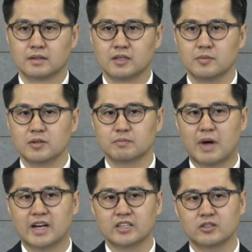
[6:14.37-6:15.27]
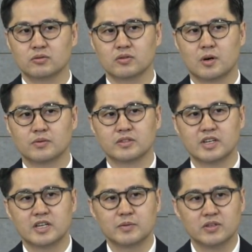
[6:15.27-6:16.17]
그러면 말의 실수가 없는
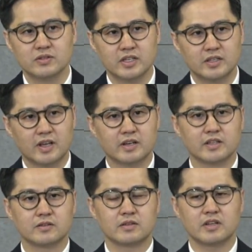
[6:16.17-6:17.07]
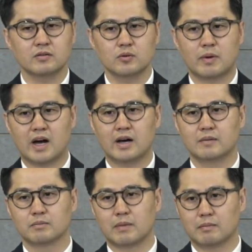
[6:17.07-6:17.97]
사람이 선생이 돼야 되는데 또 마,